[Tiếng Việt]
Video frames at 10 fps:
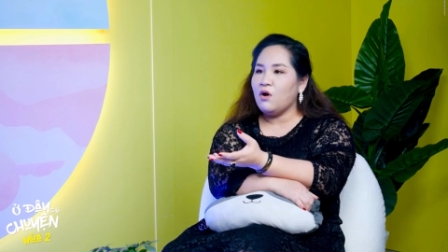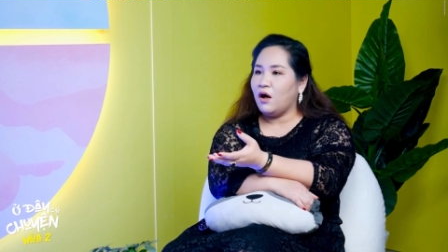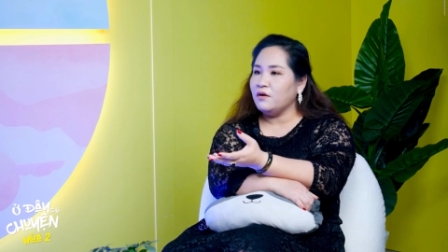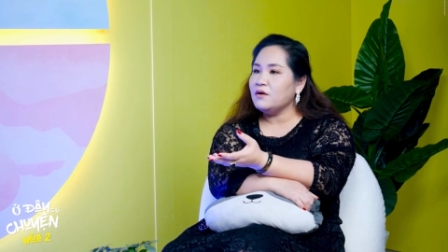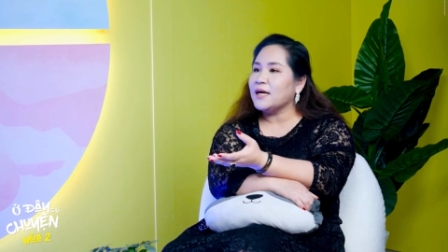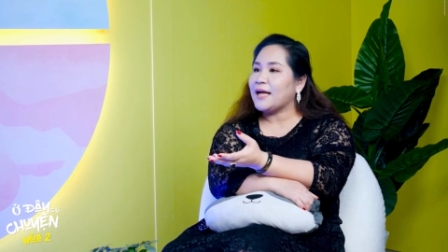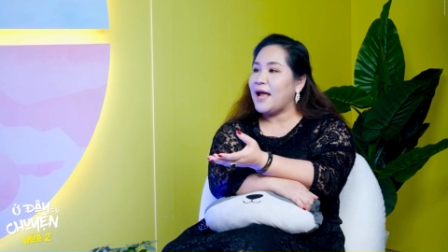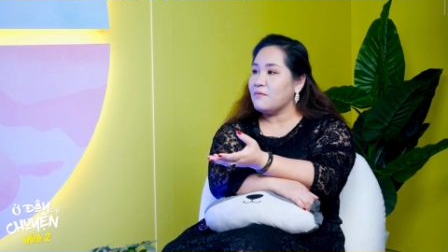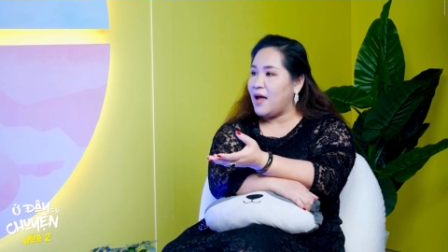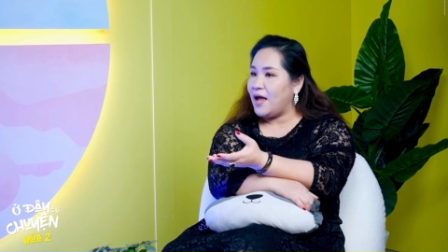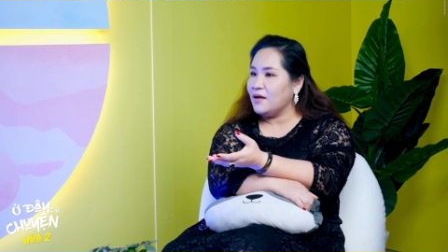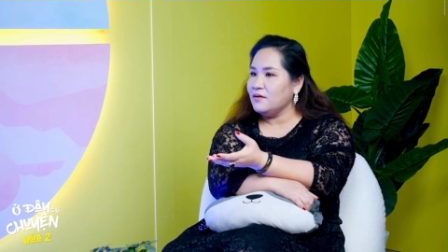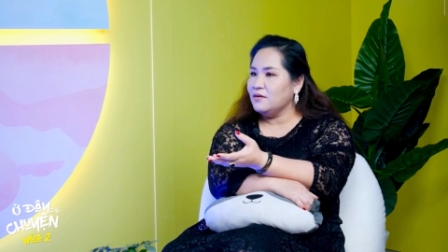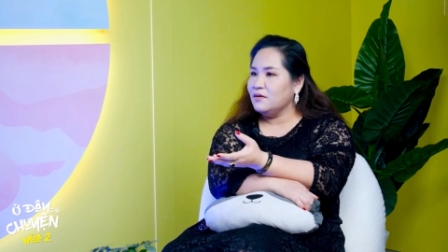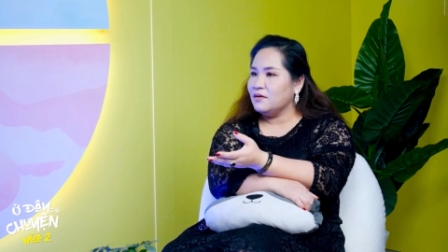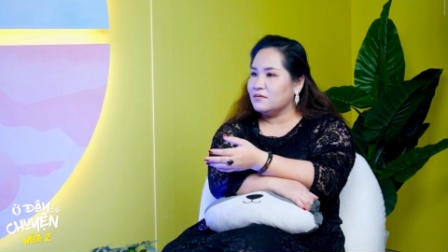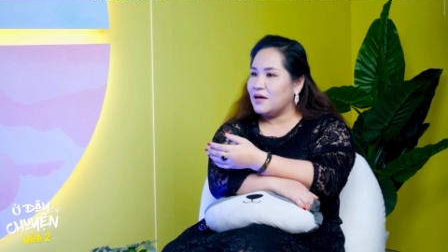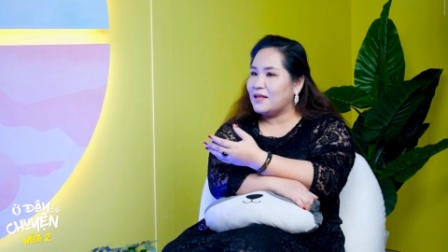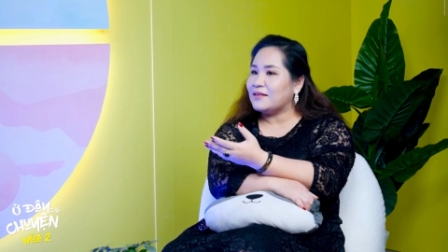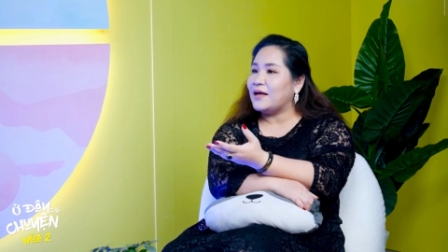câu hỏi rất là căn bản
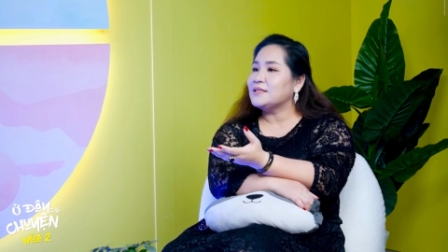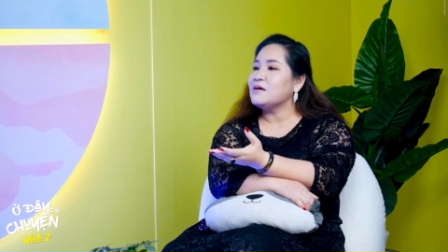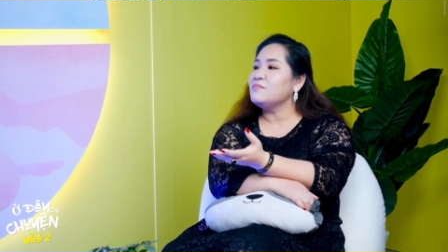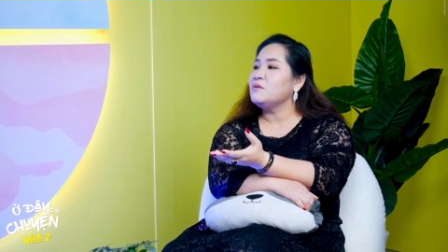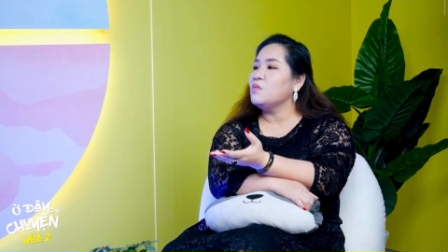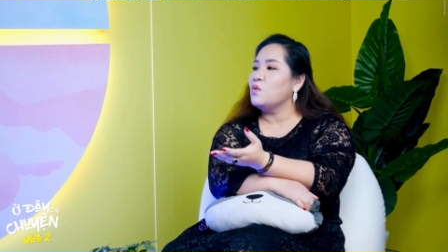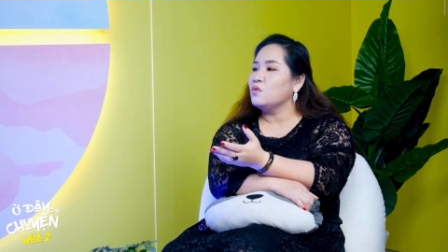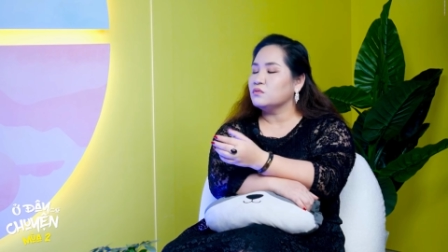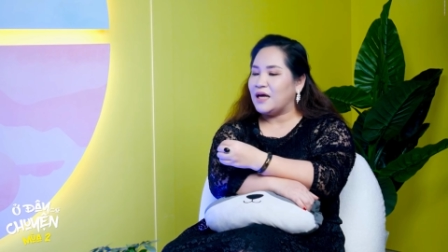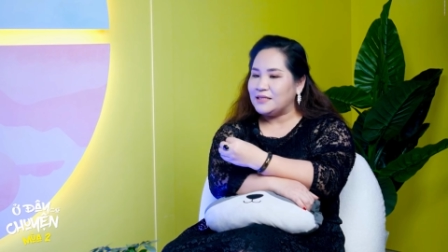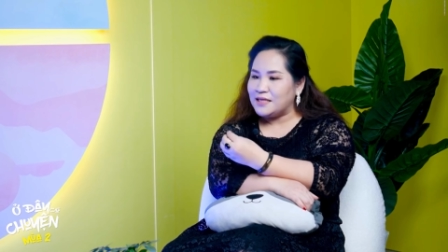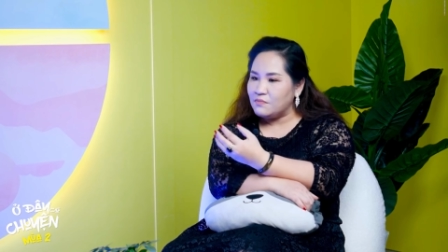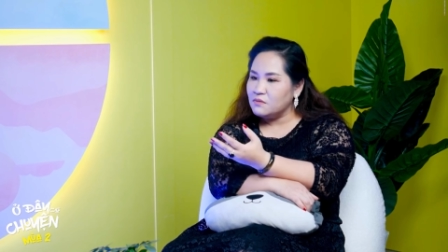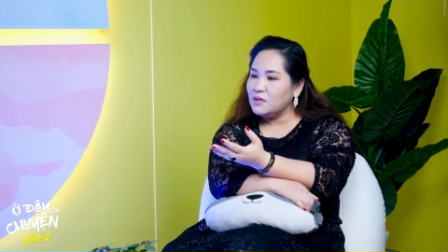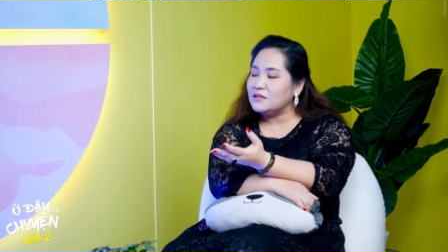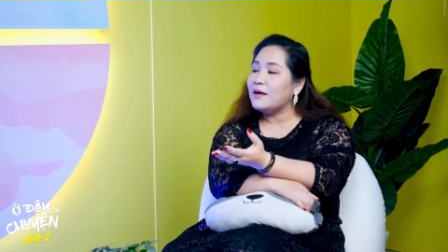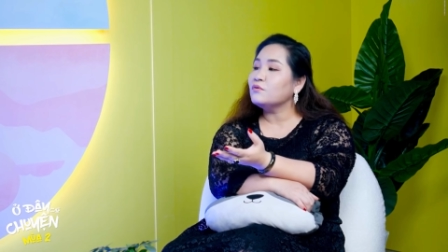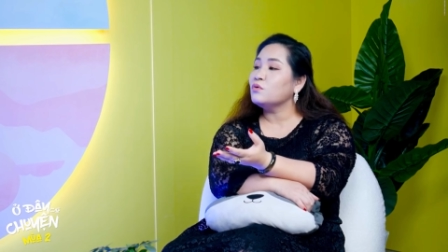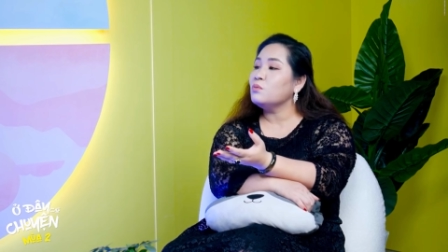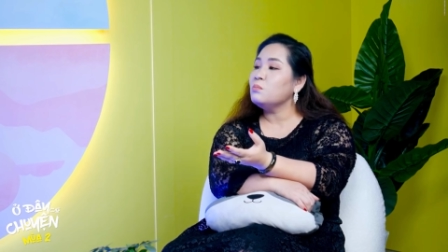là tại sao mình buồn, tại sao mình bị
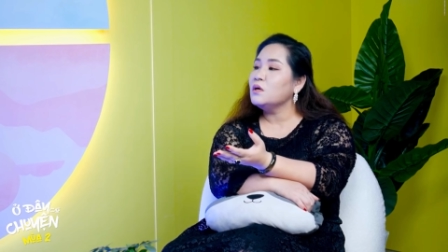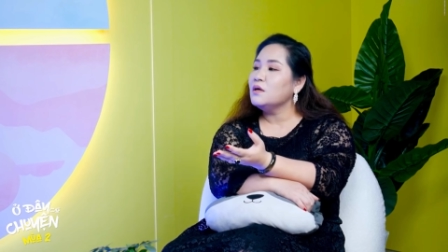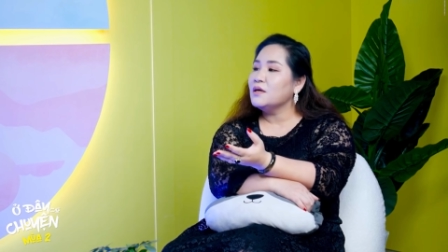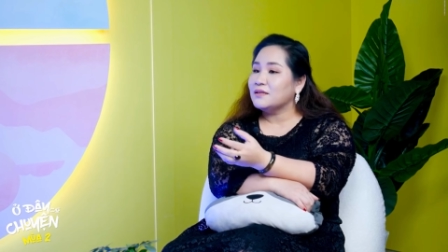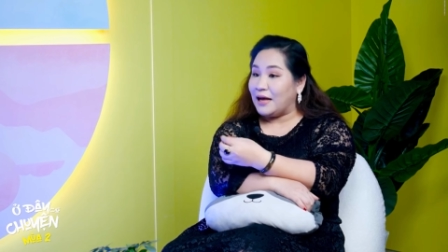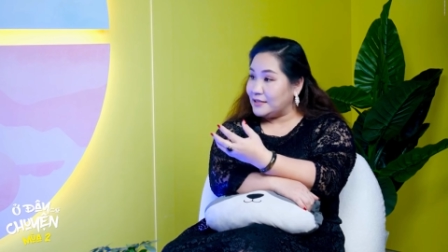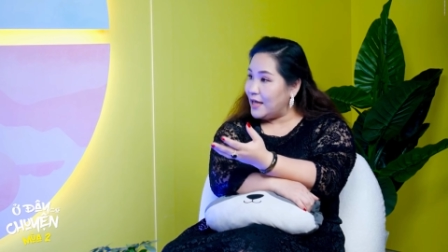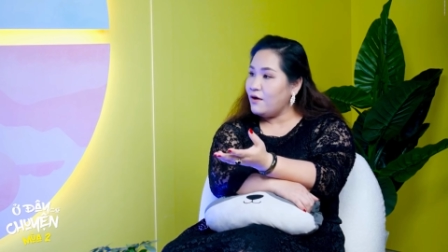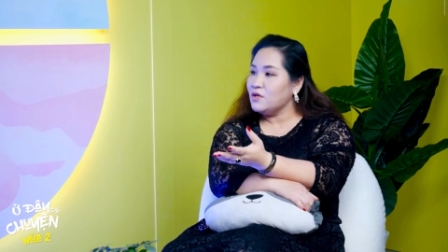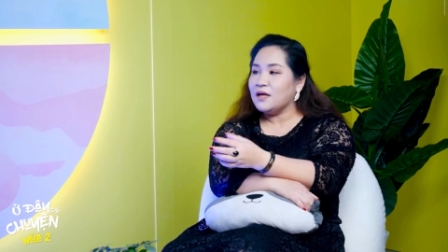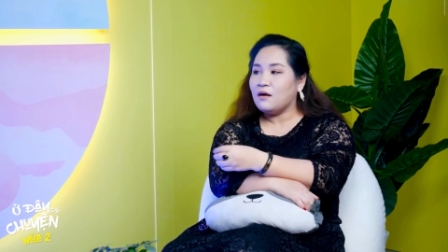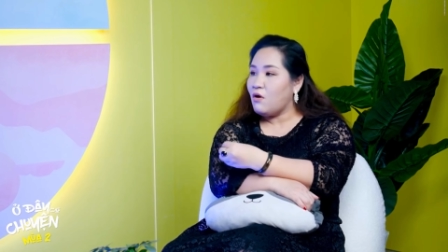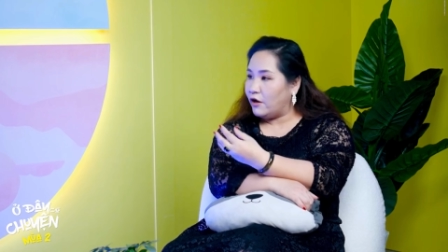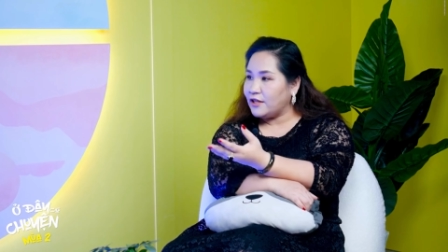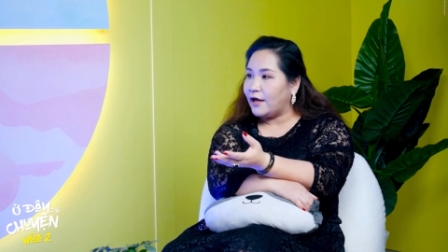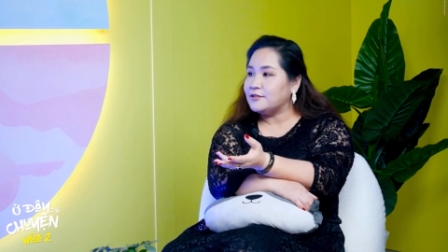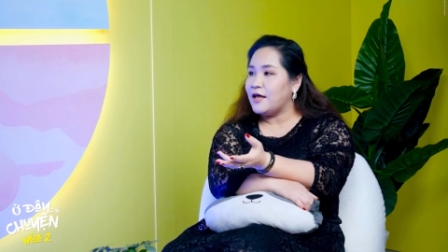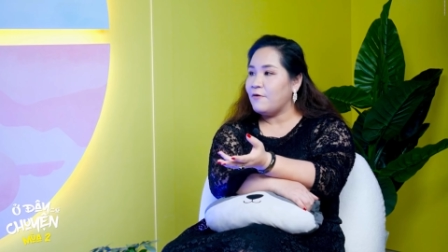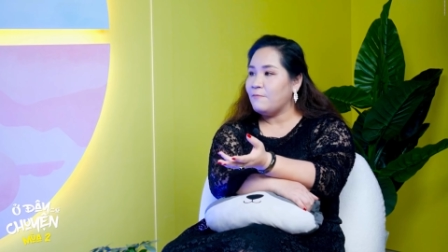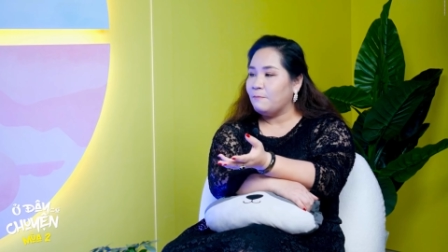thao túng, tại sao, tức là câu hỏi tại
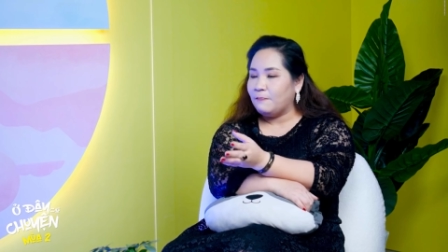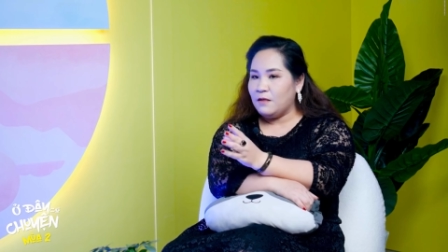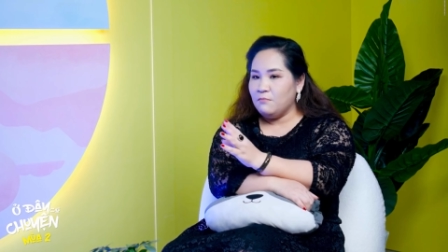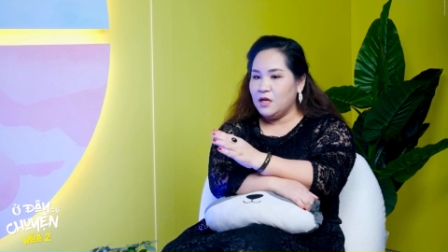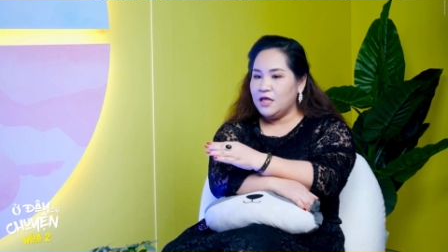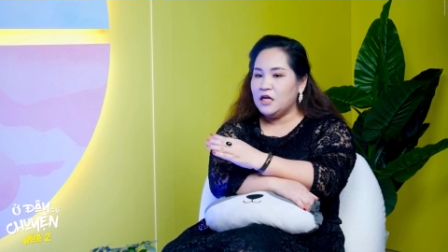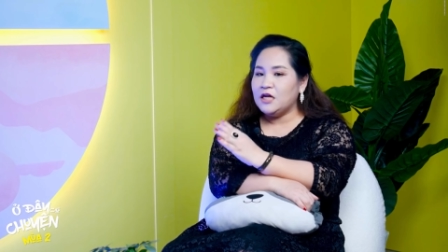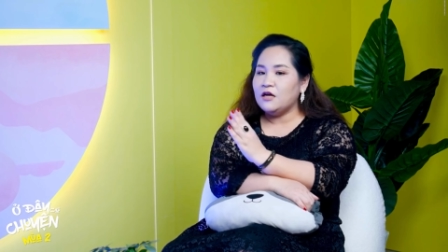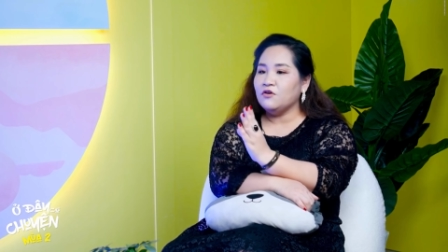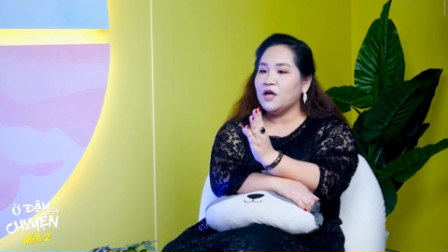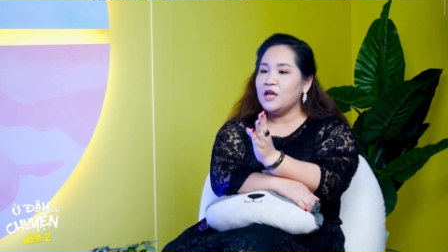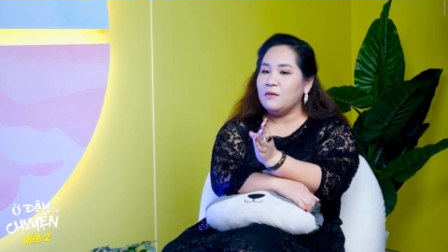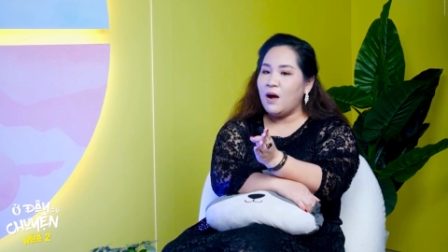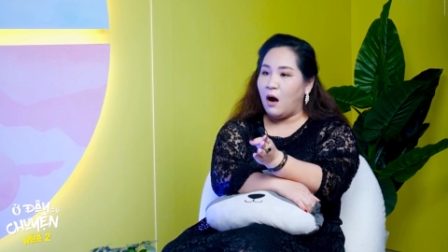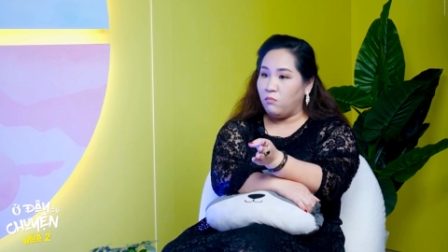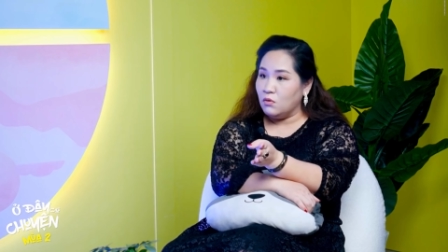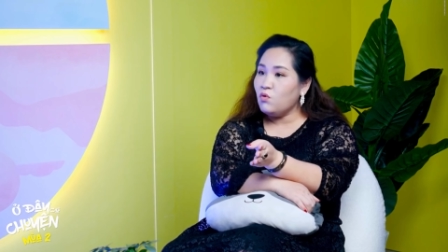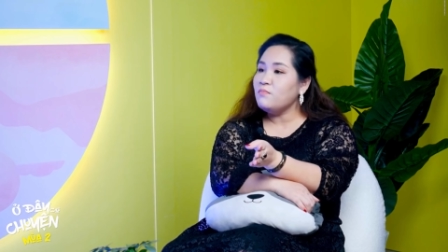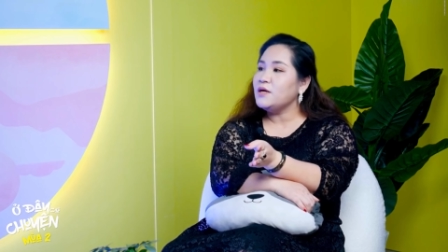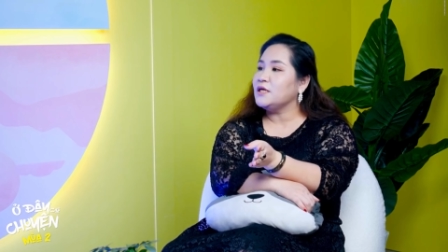sao, thì mình nhìn ra được cái điểm
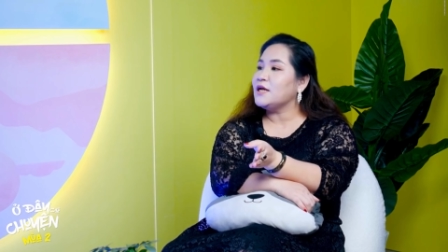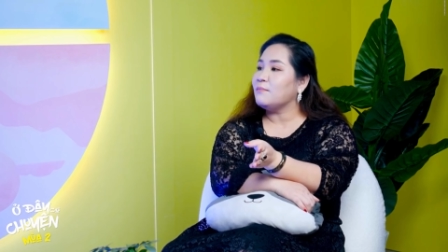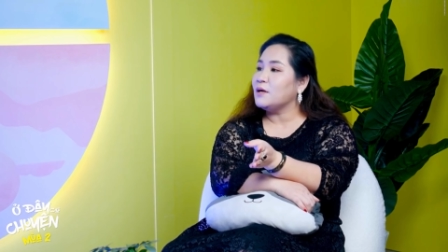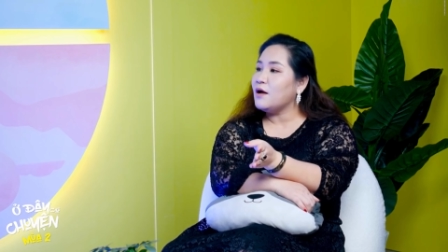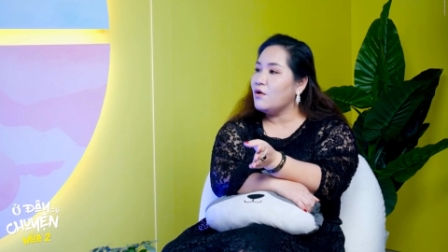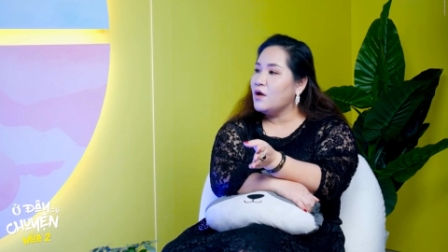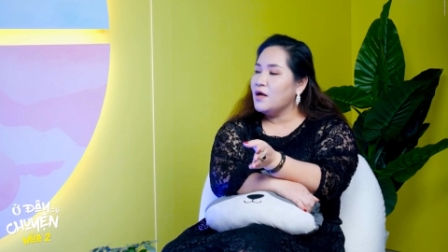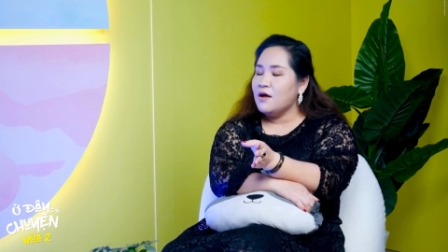hỏng của mình nó nằm ở đâu.